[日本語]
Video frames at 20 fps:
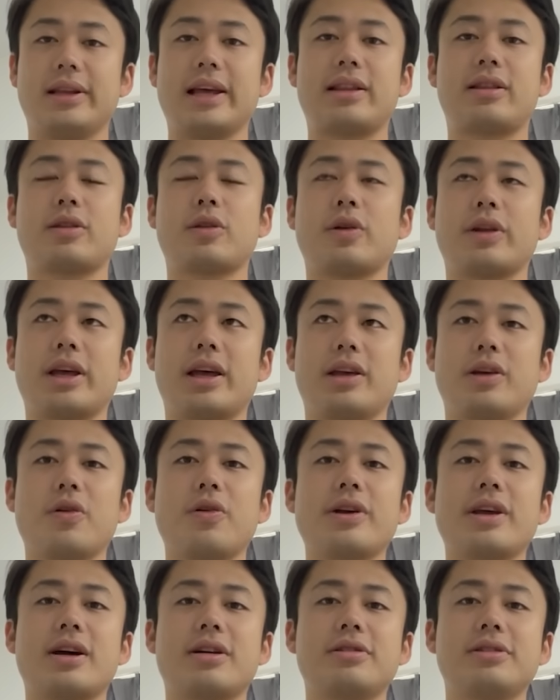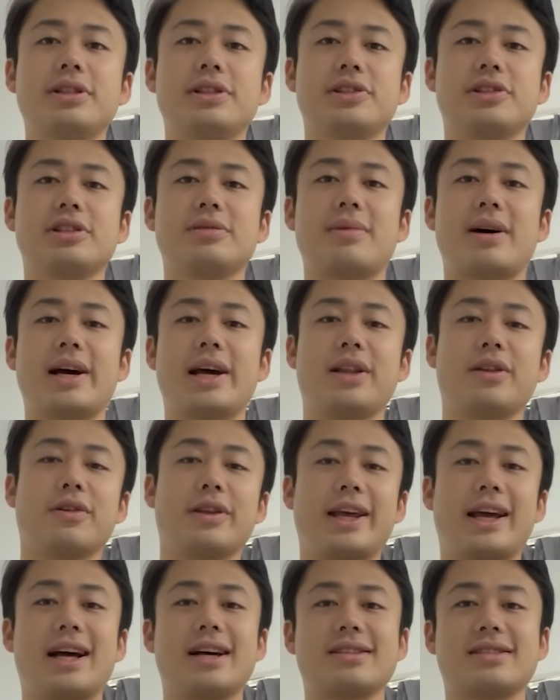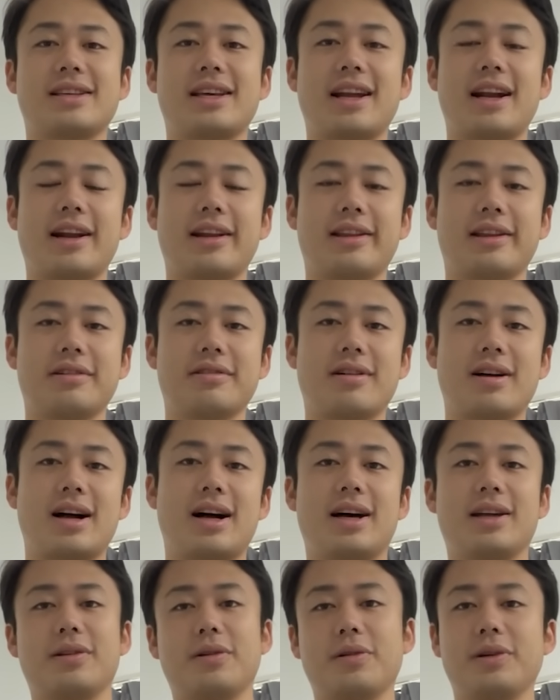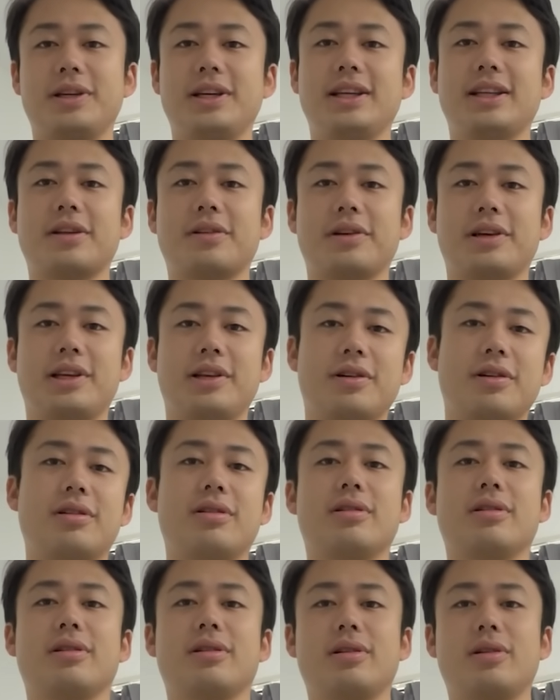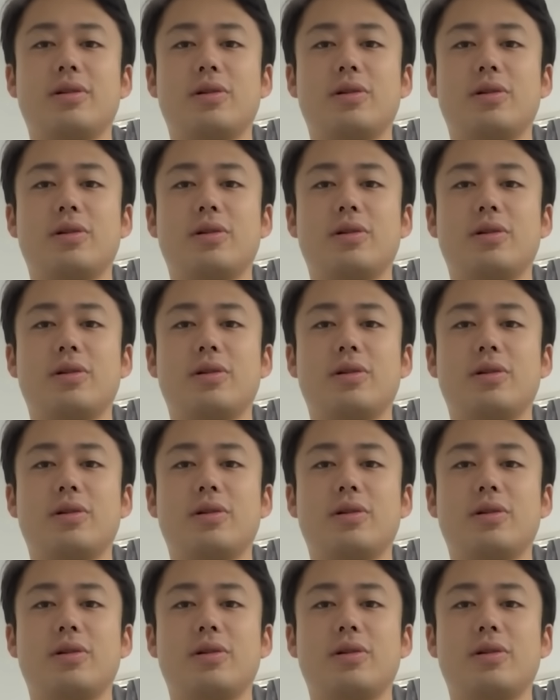ネットでよんひゃくにじゅうまんえんの値が付けられてるカードを引いた時の、